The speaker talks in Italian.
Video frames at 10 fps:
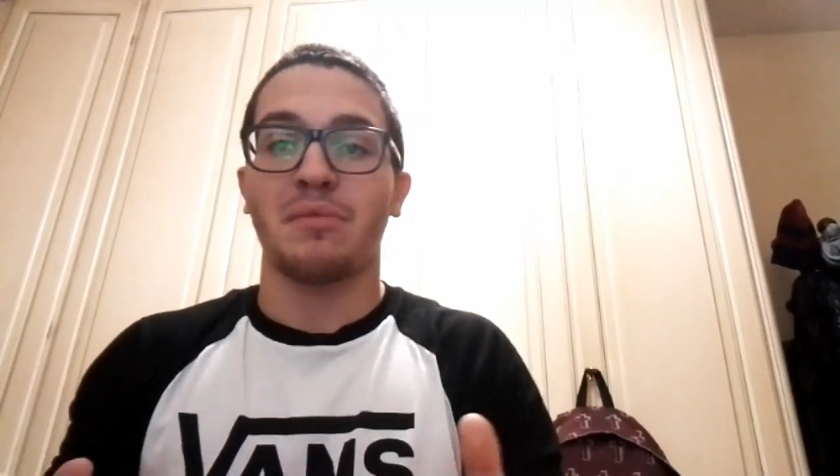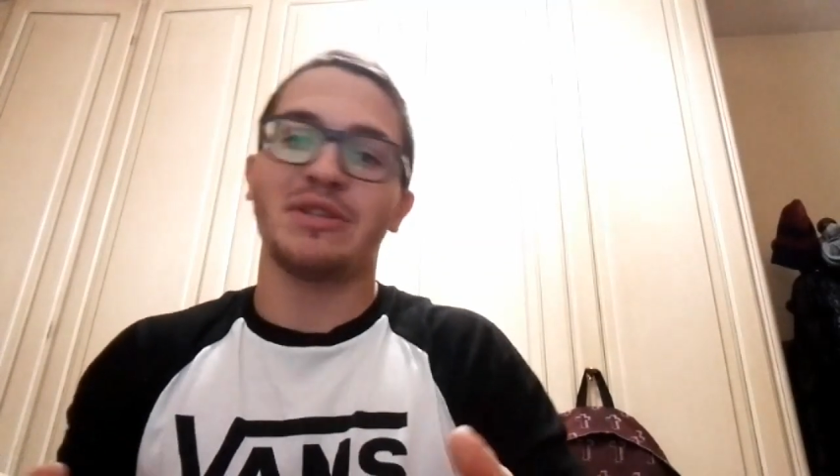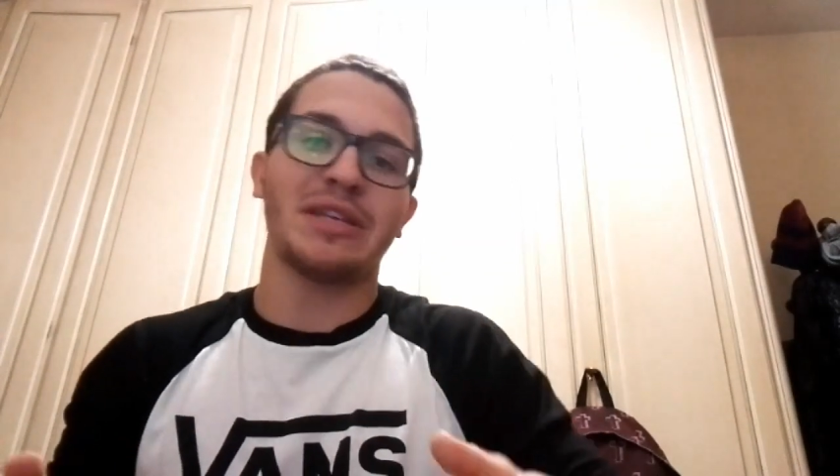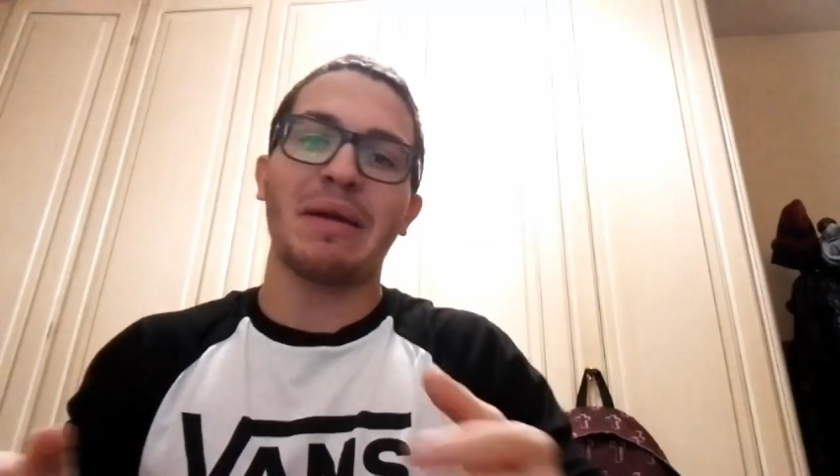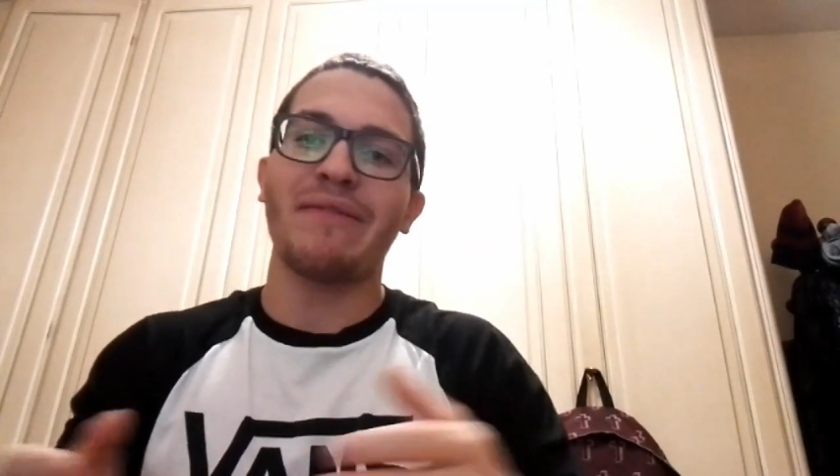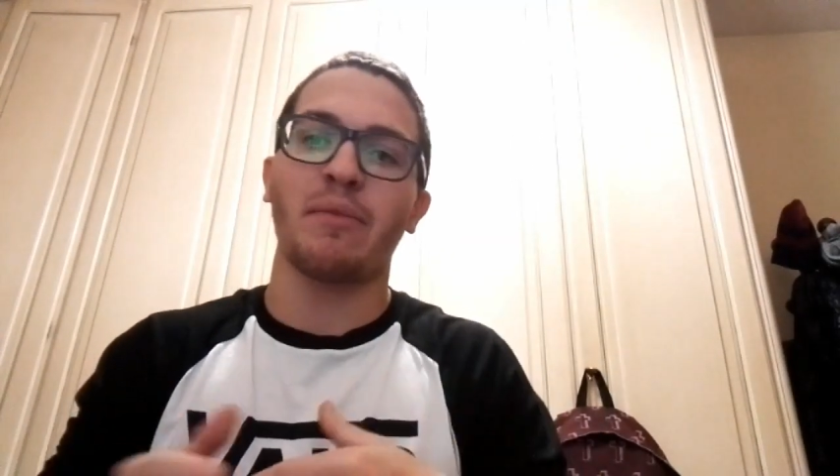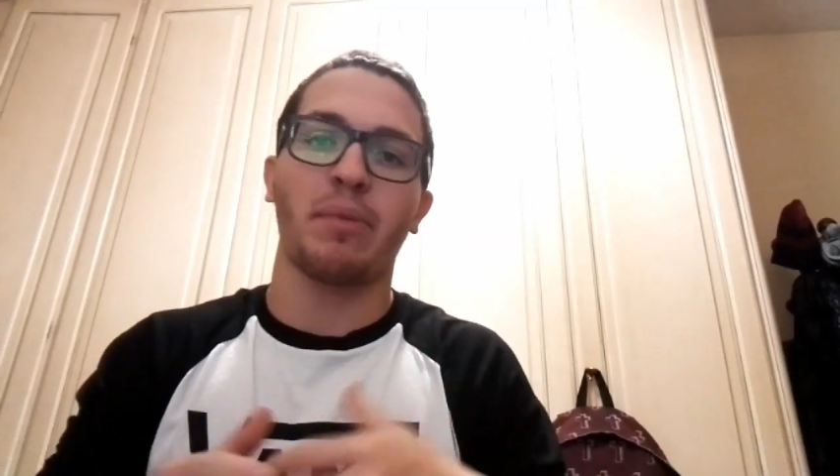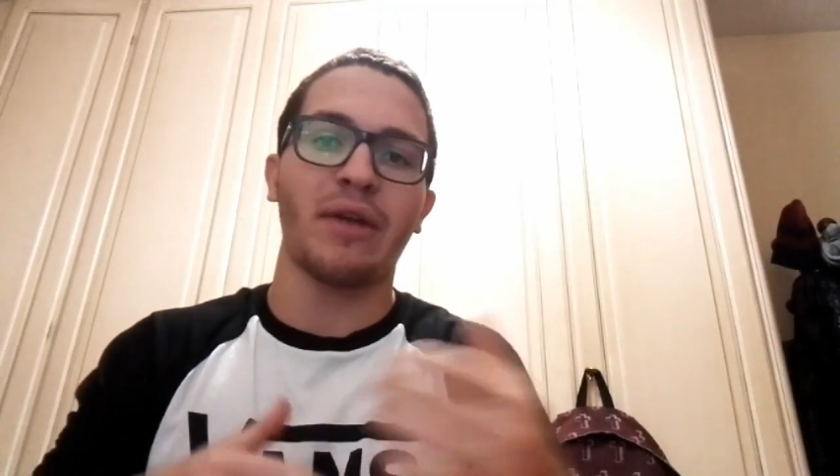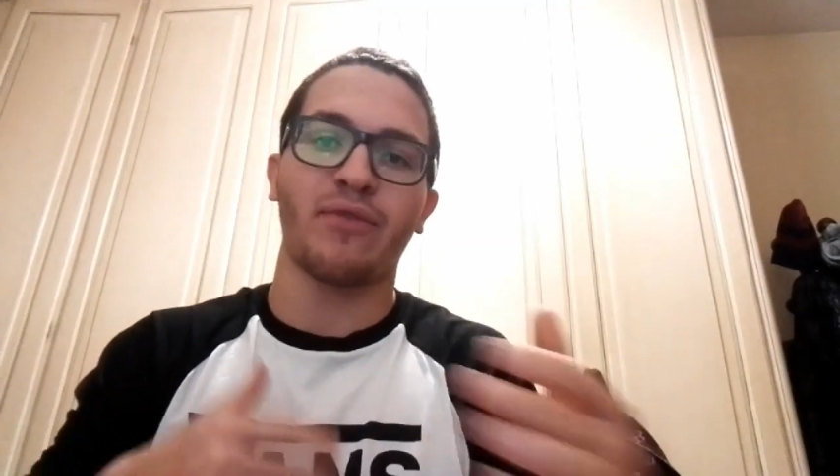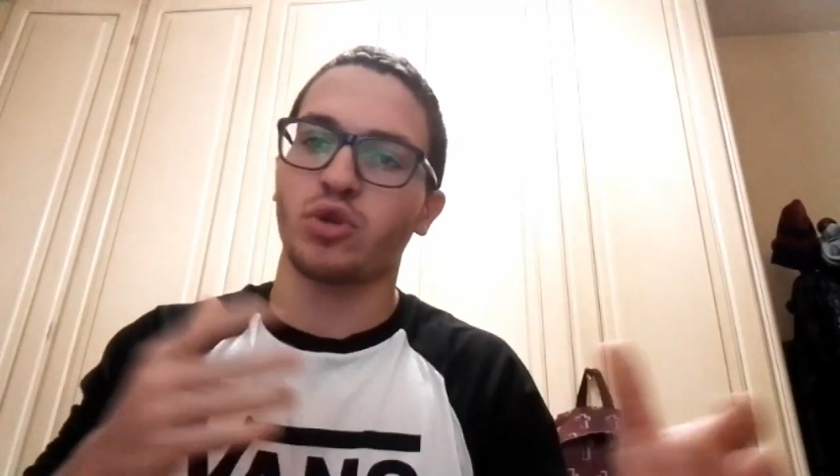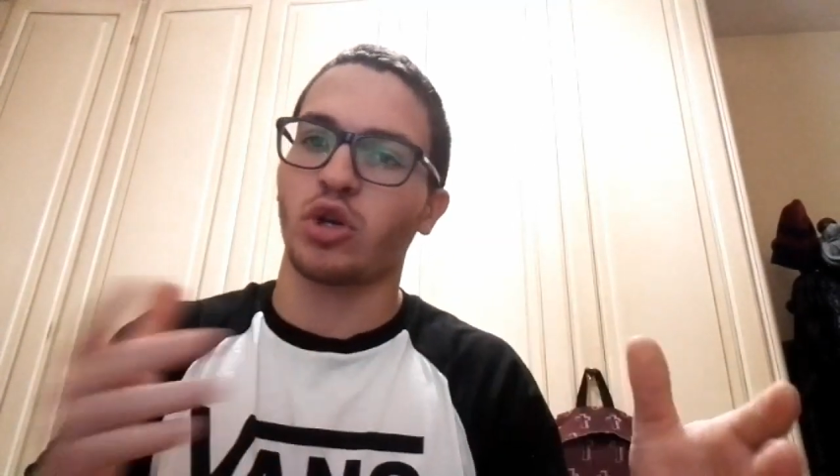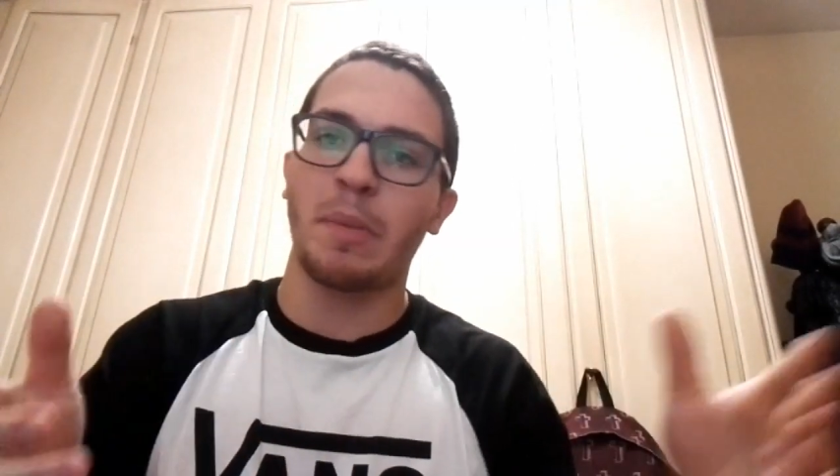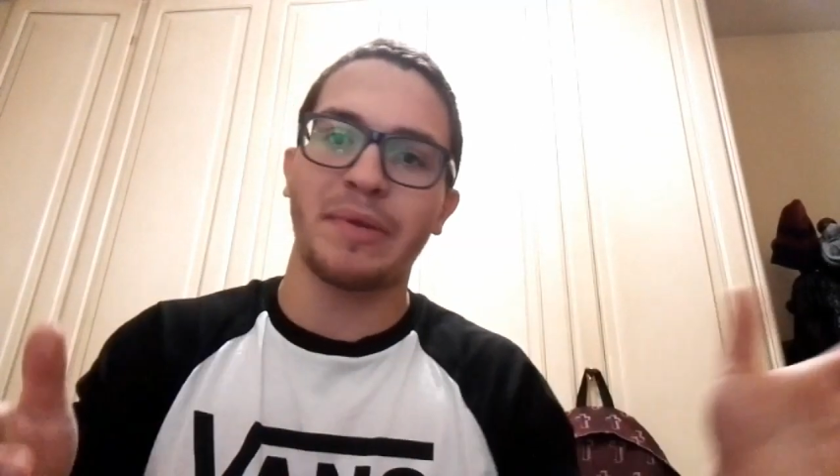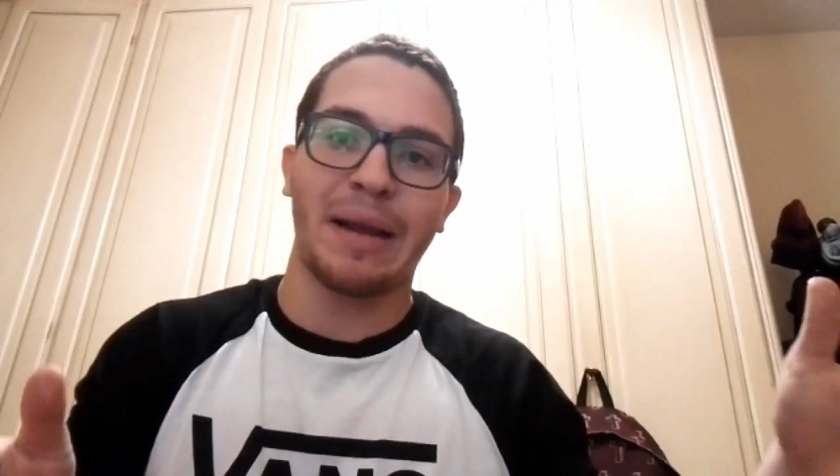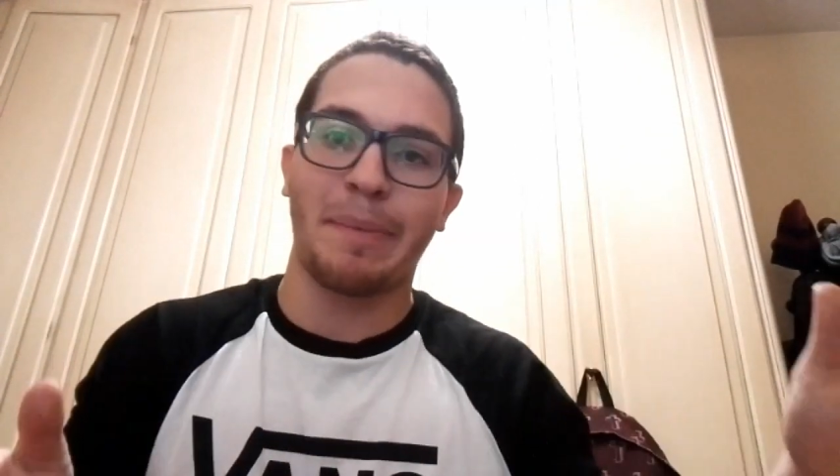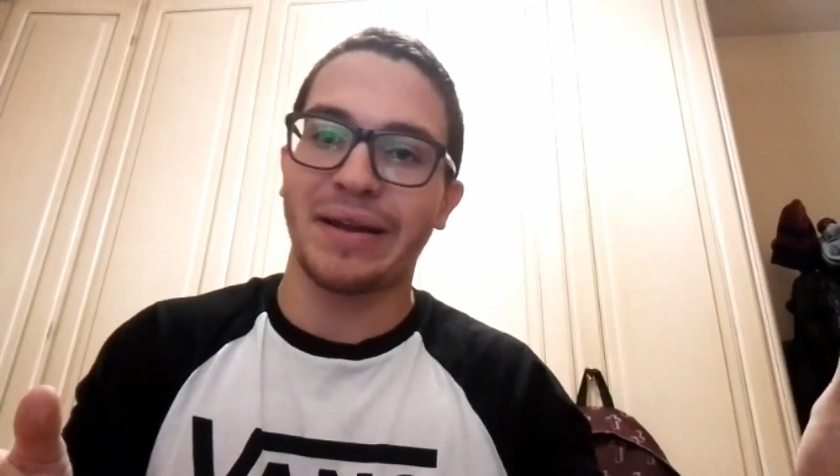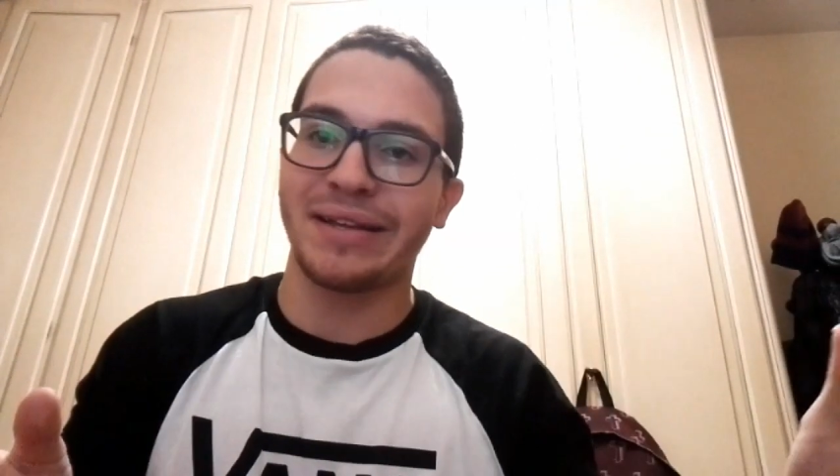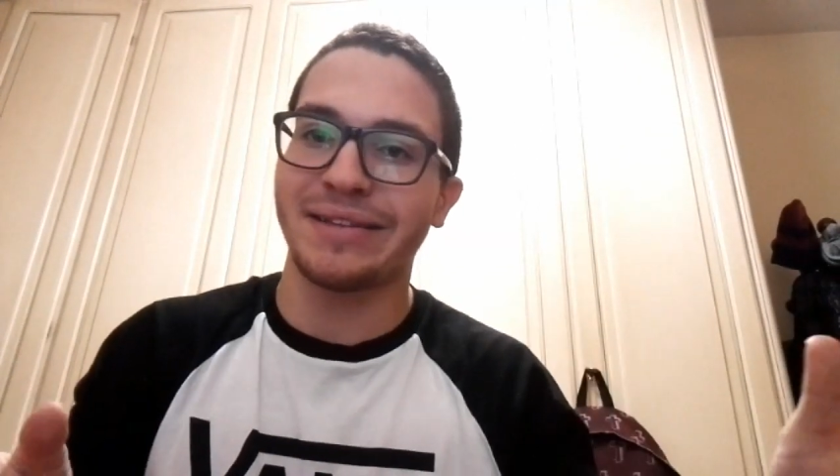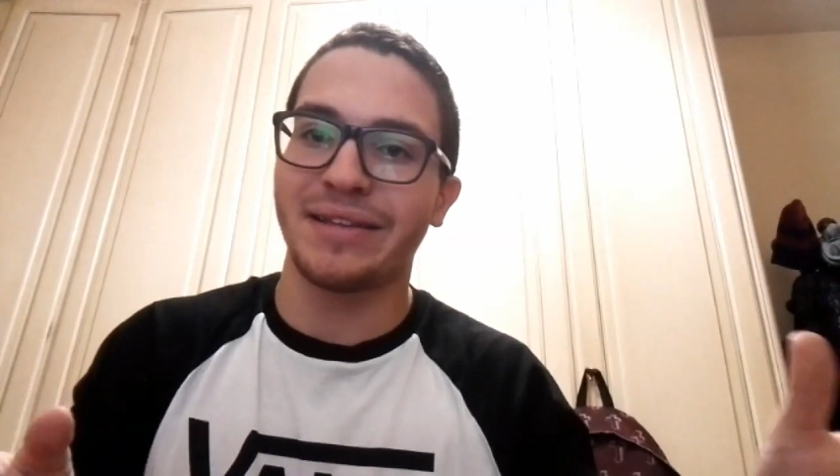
mi sembrava un po' la fotocopia della partita